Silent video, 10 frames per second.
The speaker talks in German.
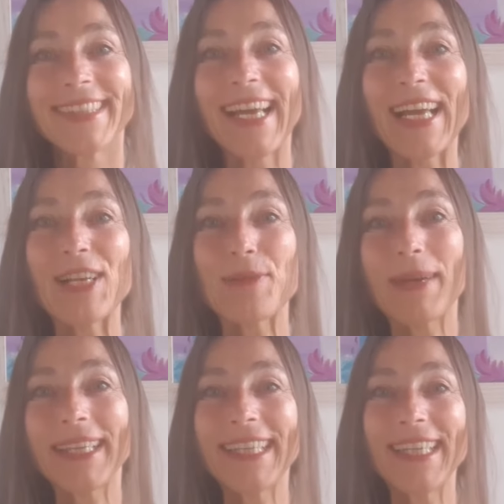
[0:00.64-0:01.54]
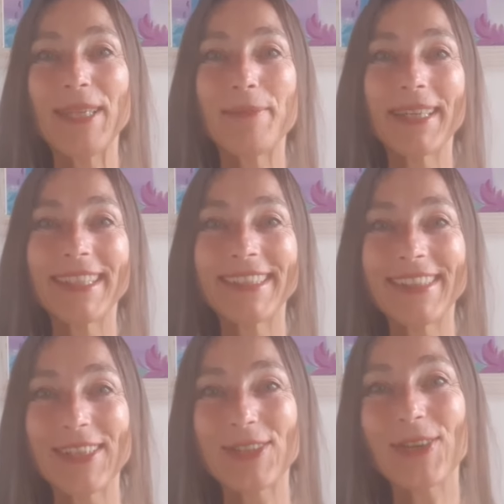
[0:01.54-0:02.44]
Hallo meine
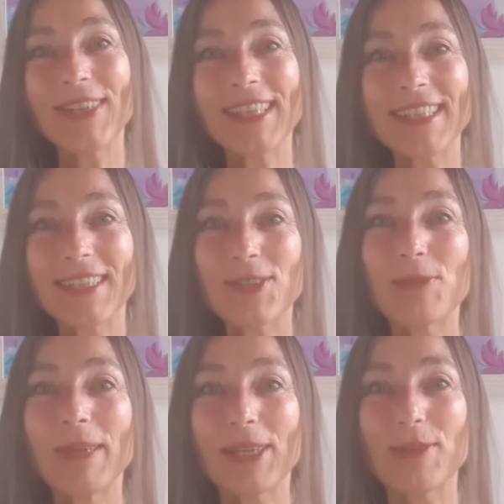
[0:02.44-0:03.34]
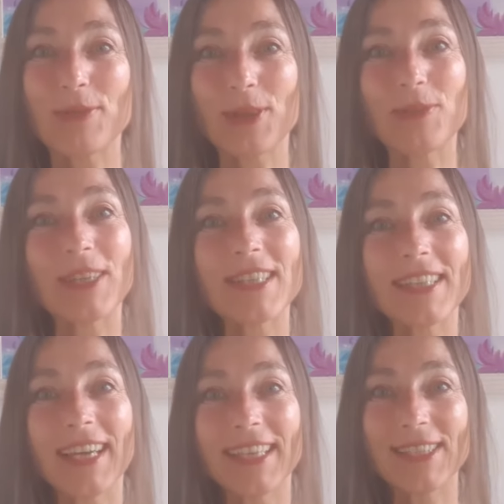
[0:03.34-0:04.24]
Lieben, schön, dass ihr zu mir geführt worden
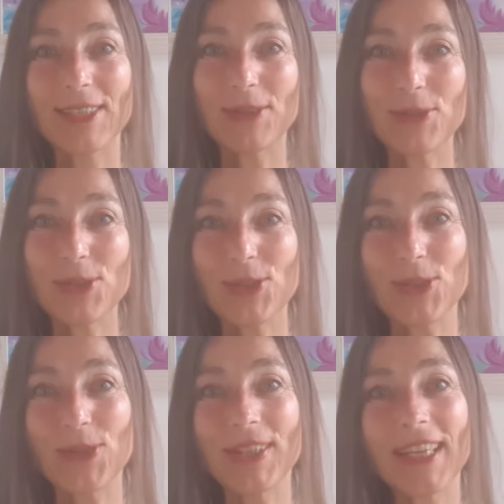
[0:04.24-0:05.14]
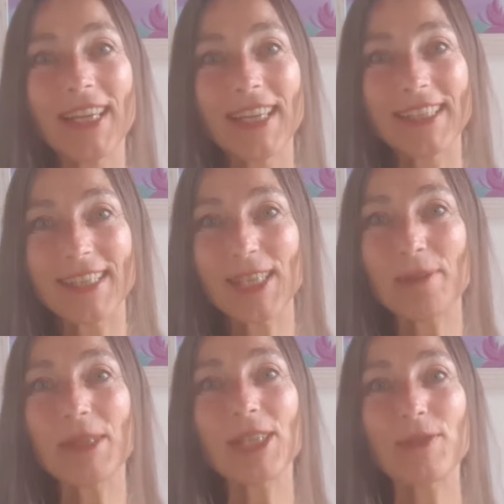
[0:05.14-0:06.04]
seid und schön, dass ihr
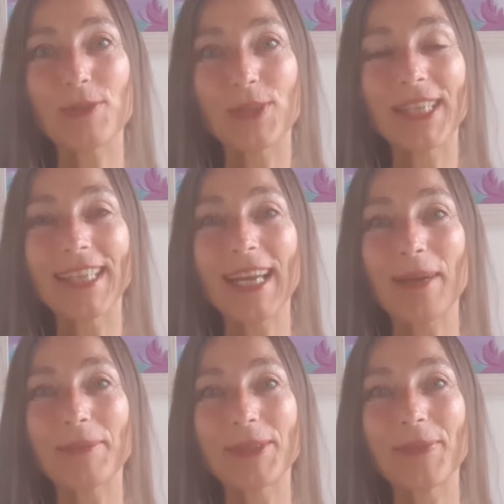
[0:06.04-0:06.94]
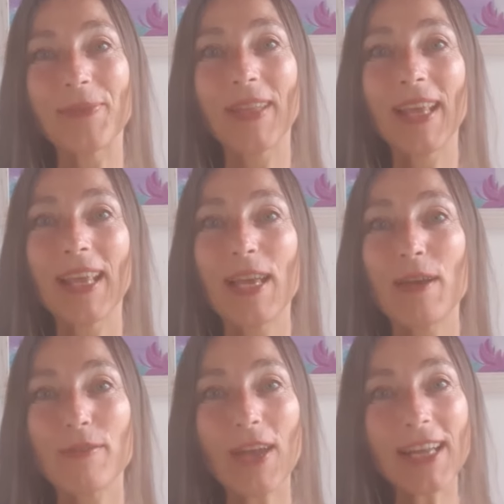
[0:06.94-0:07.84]
mich gefunden habt.
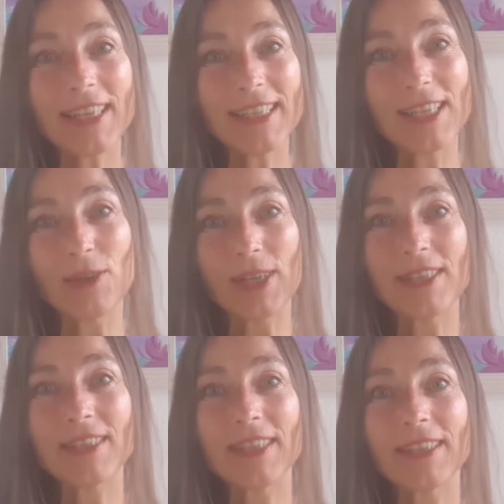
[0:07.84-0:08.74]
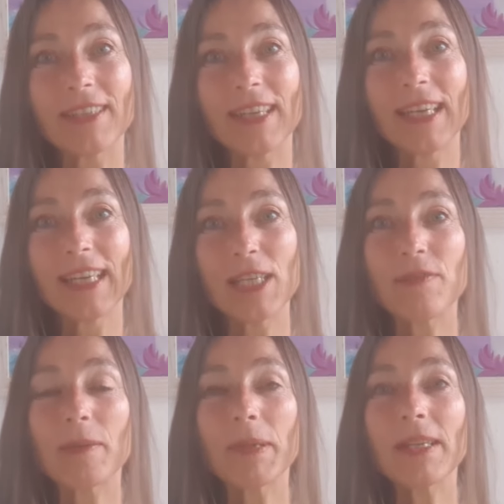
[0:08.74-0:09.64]
Für alle, die neu sind, ich
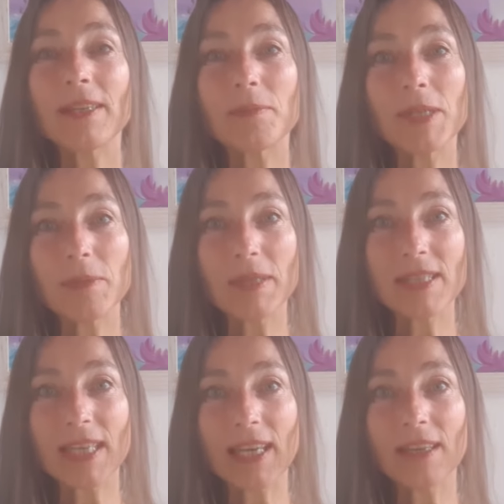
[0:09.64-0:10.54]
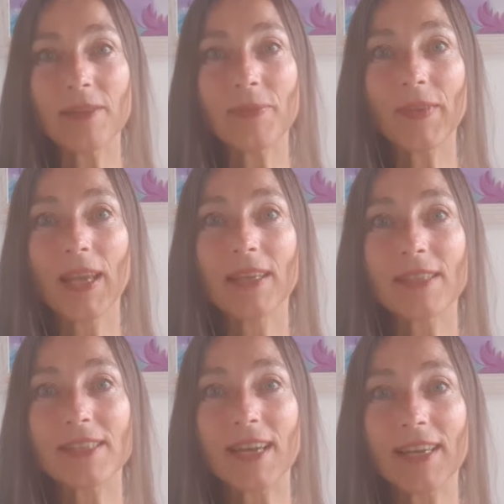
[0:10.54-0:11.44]
verbinde mich mit Seelen,
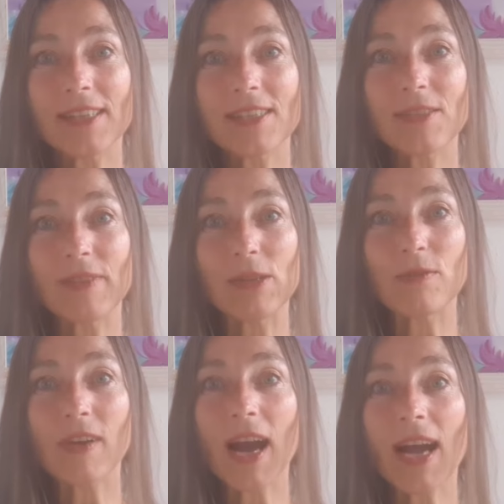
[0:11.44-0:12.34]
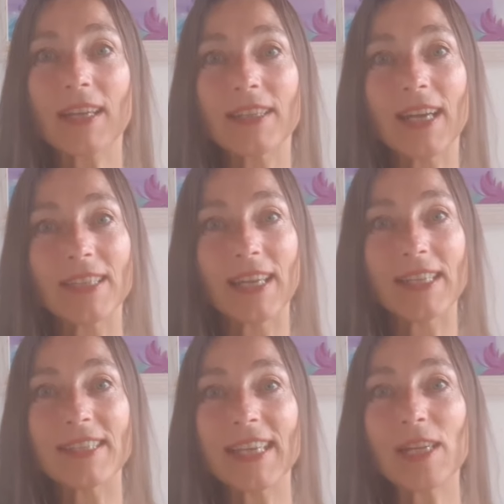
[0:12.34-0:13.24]
das heißt, wenn du Fragen an
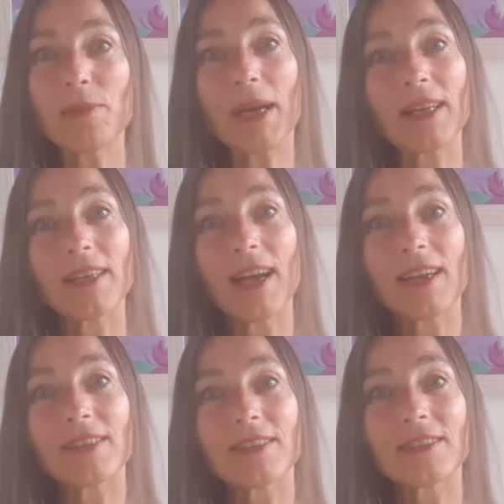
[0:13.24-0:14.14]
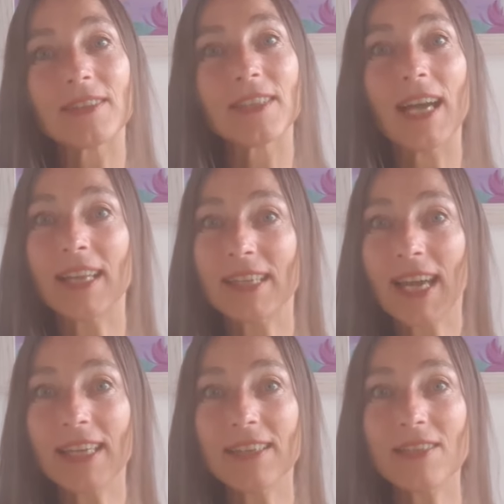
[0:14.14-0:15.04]
deinen Seelenpartner hast, an
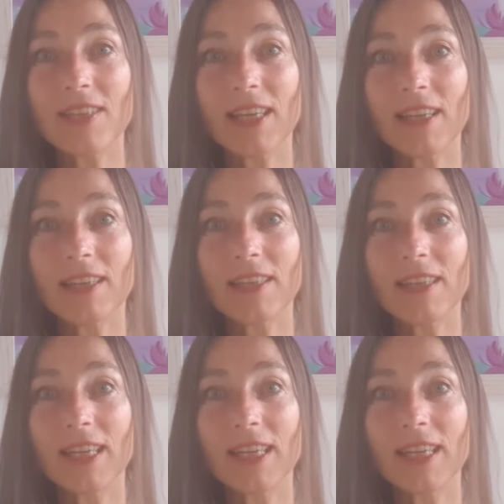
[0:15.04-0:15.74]
deine Seele,